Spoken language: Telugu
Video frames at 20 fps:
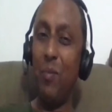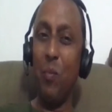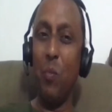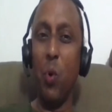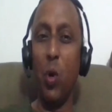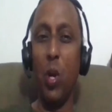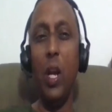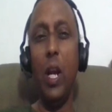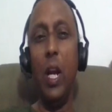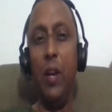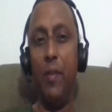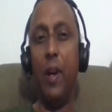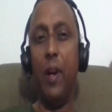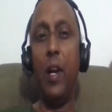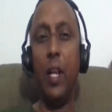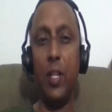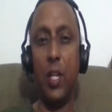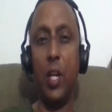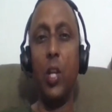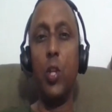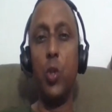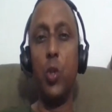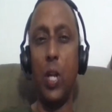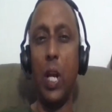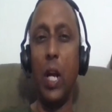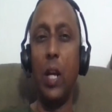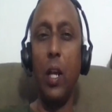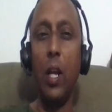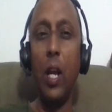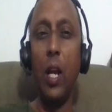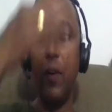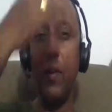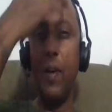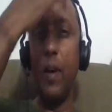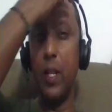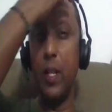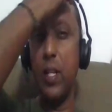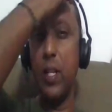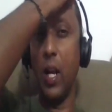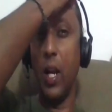మొరల్ అడ్వాంటేజ్ అనొచ్చు టాక్టికల్
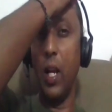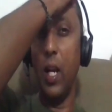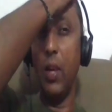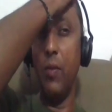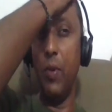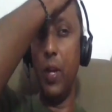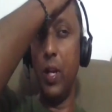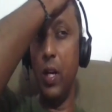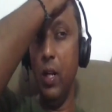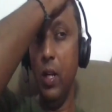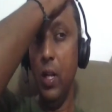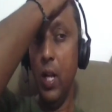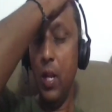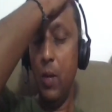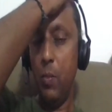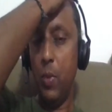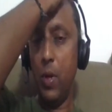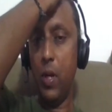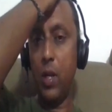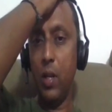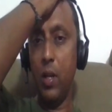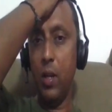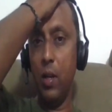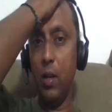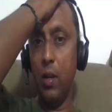అడ్వాంటేజ్ అని అనలేము ఇంకా బట్